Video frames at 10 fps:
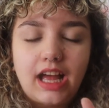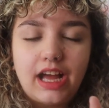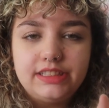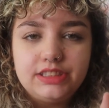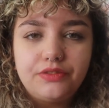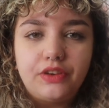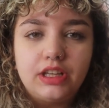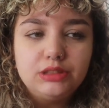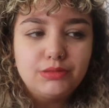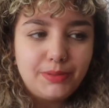a gente
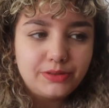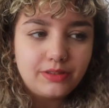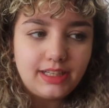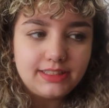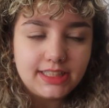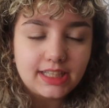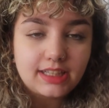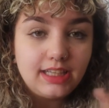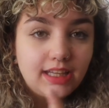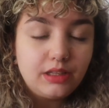fala de uma personagem
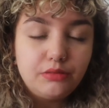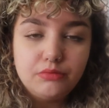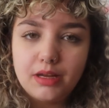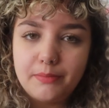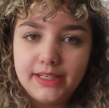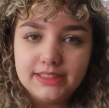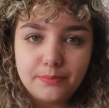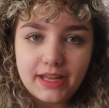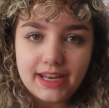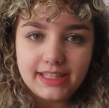aqui e ela nunca mais
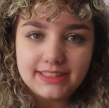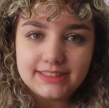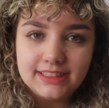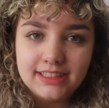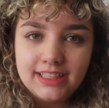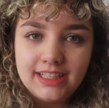aparece.